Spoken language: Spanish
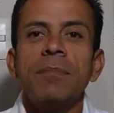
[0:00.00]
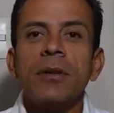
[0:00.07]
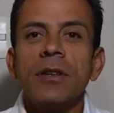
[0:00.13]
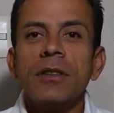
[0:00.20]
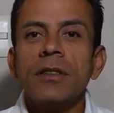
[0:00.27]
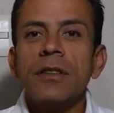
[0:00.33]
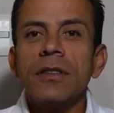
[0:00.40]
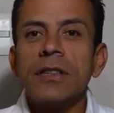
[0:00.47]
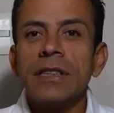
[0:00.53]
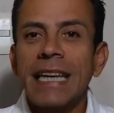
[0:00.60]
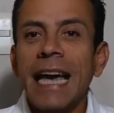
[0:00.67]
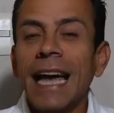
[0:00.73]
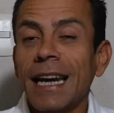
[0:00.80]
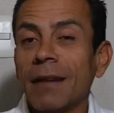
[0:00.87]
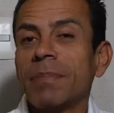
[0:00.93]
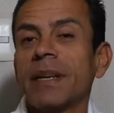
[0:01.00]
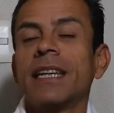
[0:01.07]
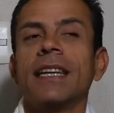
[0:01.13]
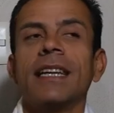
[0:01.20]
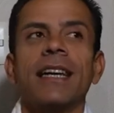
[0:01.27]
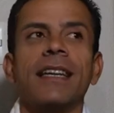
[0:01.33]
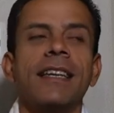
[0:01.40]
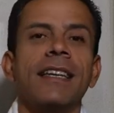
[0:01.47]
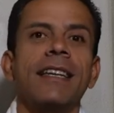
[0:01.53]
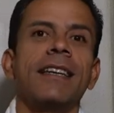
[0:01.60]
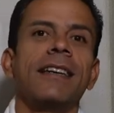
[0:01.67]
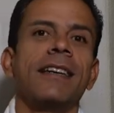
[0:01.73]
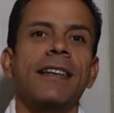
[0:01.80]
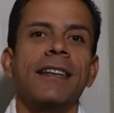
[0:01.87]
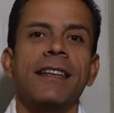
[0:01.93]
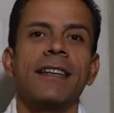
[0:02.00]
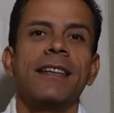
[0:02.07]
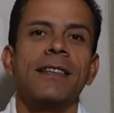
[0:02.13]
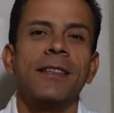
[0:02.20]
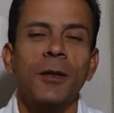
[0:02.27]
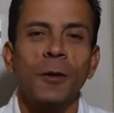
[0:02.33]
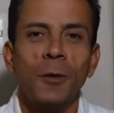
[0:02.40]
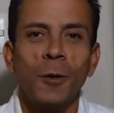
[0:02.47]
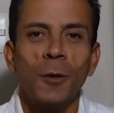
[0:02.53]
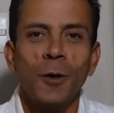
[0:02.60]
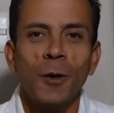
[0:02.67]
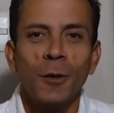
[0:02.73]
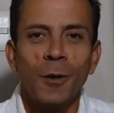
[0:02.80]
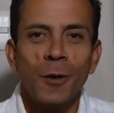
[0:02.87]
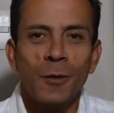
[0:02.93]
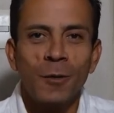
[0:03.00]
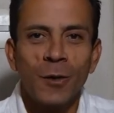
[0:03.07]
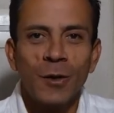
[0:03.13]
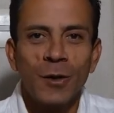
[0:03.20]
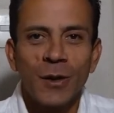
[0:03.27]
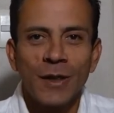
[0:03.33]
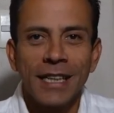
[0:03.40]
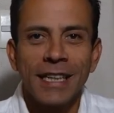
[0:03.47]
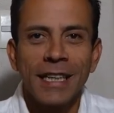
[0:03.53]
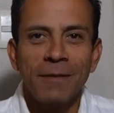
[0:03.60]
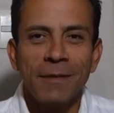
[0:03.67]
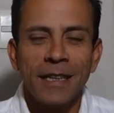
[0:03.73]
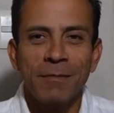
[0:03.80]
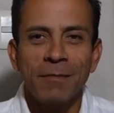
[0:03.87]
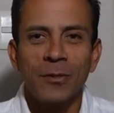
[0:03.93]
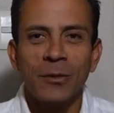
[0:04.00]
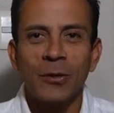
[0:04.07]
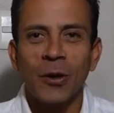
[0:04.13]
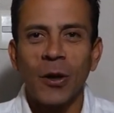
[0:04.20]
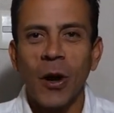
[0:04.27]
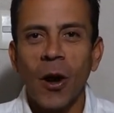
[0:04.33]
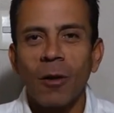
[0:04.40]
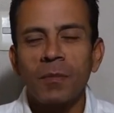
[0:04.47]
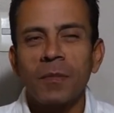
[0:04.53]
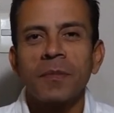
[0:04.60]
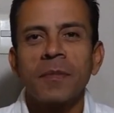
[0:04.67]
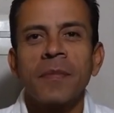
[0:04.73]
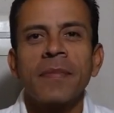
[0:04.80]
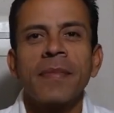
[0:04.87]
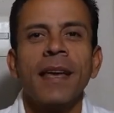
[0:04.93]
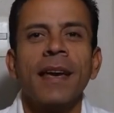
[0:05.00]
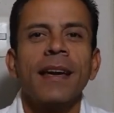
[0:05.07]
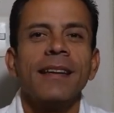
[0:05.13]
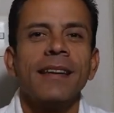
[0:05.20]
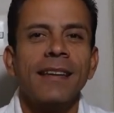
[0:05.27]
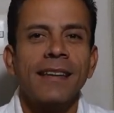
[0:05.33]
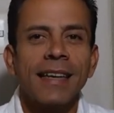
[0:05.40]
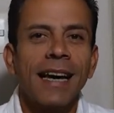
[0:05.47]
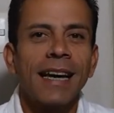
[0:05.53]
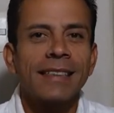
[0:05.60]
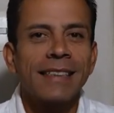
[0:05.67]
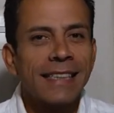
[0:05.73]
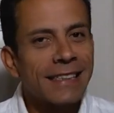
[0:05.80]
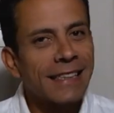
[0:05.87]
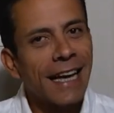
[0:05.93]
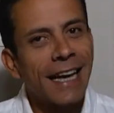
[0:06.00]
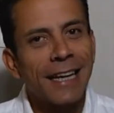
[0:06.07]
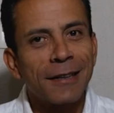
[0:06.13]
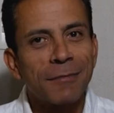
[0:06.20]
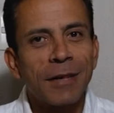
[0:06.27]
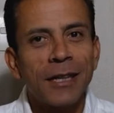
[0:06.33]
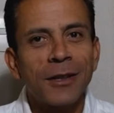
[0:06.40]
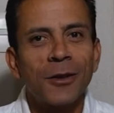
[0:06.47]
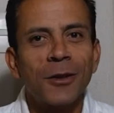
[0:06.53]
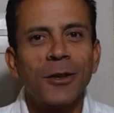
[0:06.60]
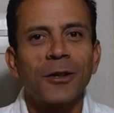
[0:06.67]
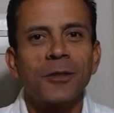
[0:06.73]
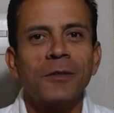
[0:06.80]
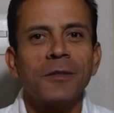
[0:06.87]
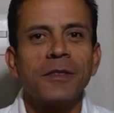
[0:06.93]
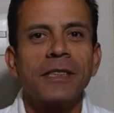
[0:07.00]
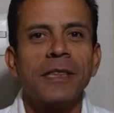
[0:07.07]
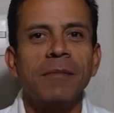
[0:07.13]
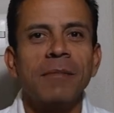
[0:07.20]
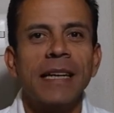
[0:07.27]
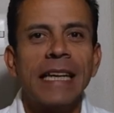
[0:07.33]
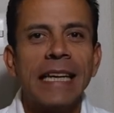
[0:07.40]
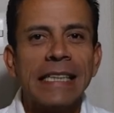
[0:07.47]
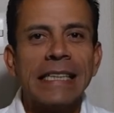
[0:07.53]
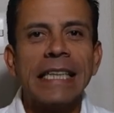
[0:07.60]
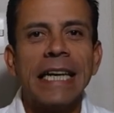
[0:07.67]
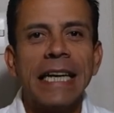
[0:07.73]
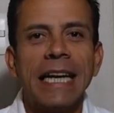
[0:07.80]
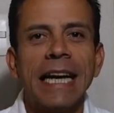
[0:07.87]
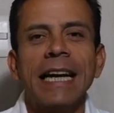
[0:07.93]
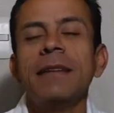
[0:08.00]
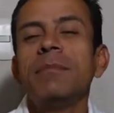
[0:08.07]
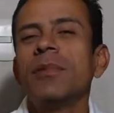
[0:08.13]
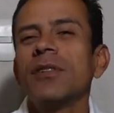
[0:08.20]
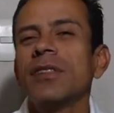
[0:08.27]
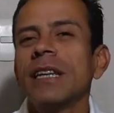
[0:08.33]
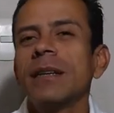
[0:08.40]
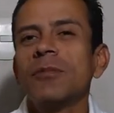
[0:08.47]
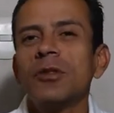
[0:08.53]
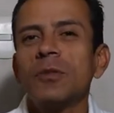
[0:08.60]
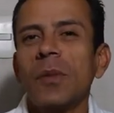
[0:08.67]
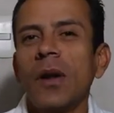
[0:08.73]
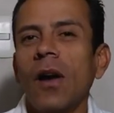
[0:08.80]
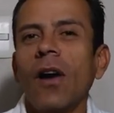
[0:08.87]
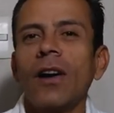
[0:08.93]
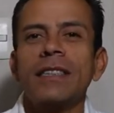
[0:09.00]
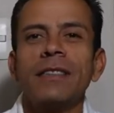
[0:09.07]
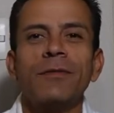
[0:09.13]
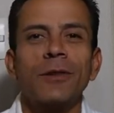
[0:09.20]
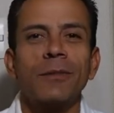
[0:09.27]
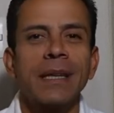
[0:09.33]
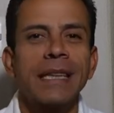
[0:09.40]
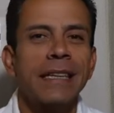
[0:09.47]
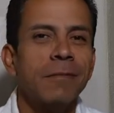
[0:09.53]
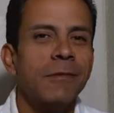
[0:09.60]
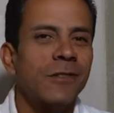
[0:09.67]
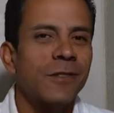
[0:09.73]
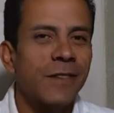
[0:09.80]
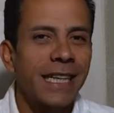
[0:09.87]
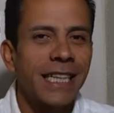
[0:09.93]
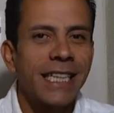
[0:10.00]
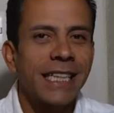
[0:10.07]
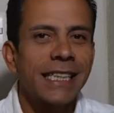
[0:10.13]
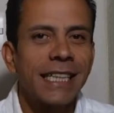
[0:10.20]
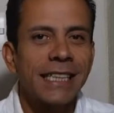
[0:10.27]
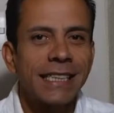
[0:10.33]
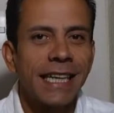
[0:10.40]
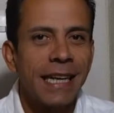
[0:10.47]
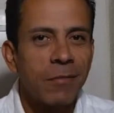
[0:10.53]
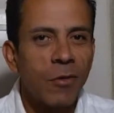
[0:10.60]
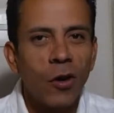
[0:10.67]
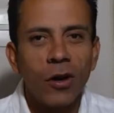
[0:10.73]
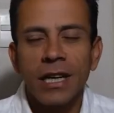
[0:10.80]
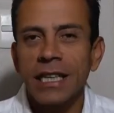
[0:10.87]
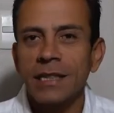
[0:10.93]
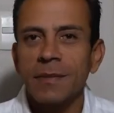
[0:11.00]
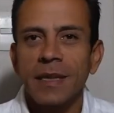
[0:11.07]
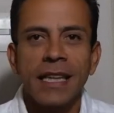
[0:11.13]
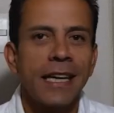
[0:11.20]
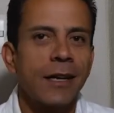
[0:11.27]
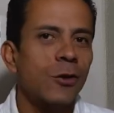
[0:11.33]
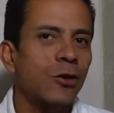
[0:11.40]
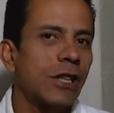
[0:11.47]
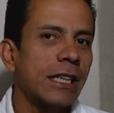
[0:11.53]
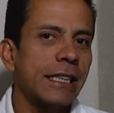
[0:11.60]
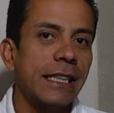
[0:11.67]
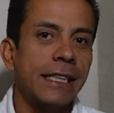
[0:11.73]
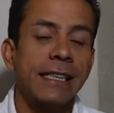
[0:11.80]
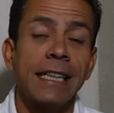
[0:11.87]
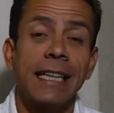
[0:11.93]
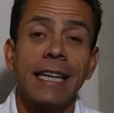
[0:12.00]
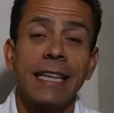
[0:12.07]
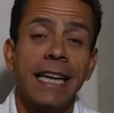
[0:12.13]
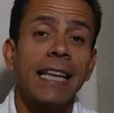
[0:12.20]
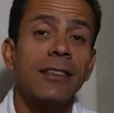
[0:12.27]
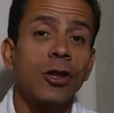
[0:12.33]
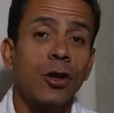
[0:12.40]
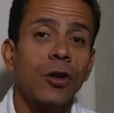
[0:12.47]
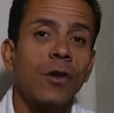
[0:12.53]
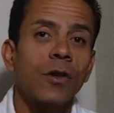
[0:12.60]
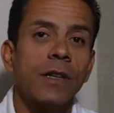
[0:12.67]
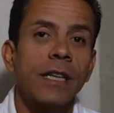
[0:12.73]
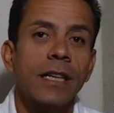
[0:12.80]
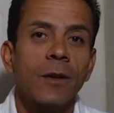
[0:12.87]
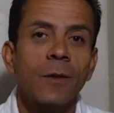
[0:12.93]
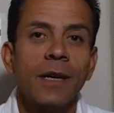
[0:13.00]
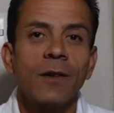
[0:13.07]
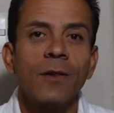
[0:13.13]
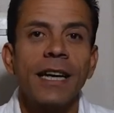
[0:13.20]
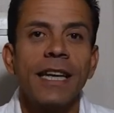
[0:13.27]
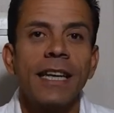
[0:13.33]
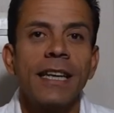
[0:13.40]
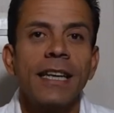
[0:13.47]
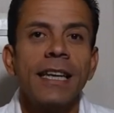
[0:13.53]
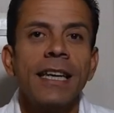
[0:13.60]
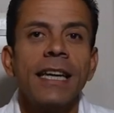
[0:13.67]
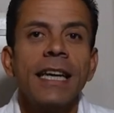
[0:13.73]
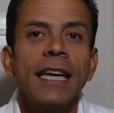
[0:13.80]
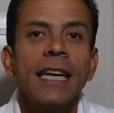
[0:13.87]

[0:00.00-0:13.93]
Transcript: Y pronto ya en la página de www.saribi.com, que ya se está armando como se merece, ahí pondremos blogs informativos, fechas de ceremonias, videos, etc. ya todo englobado ahí.